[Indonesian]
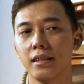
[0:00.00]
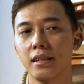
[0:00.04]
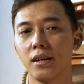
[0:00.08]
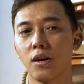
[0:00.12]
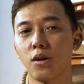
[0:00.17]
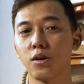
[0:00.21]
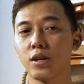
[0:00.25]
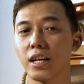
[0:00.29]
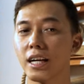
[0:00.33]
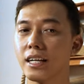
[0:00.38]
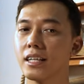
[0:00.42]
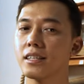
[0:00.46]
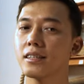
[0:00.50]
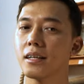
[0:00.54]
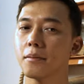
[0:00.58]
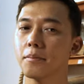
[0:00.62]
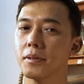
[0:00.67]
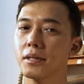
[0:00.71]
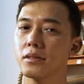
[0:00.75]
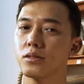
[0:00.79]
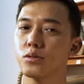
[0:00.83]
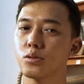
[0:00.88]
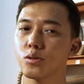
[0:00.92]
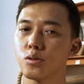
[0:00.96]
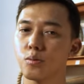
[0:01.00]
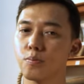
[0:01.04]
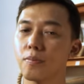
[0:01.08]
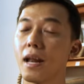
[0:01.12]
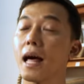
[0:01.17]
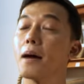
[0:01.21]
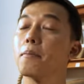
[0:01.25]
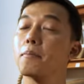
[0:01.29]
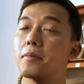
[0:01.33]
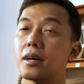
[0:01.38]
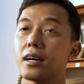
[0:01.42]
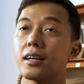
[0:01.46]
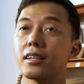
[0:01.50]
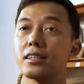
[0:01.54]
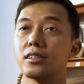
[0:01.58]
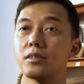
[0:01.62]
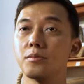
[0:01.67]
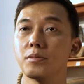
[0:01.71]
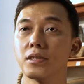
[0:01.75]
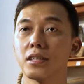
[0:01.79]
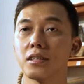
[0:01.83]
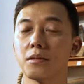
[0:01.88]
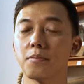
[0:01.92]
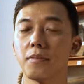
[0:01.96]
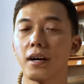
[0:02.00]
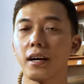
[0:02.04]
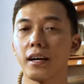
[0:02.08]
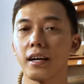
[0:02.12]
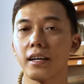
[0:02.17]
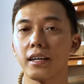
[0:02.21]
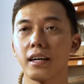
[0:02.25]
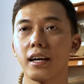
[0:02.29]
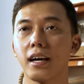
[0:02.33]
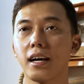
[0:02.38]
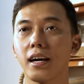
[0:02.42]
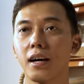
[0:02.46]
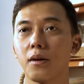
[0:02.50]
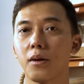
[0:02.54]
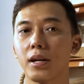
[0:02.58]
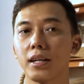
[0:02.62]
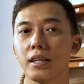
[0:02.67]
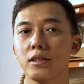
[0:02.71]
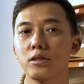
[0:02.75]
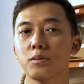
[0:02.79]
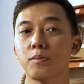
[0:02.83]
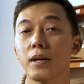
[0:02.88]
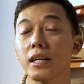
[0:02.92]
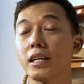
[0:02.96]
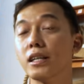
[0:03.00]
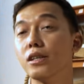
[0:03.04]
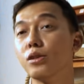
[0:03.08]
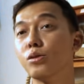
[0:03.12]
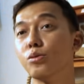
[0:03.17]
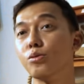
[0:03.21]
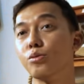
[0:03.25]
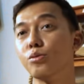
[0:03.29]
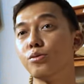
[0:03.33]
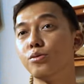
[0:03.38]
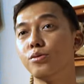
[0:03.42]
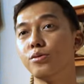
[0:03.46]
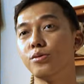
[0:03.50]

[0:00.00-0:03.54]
organik tapi cukup lama gitu bisa dipakai ya awalnya cuma itu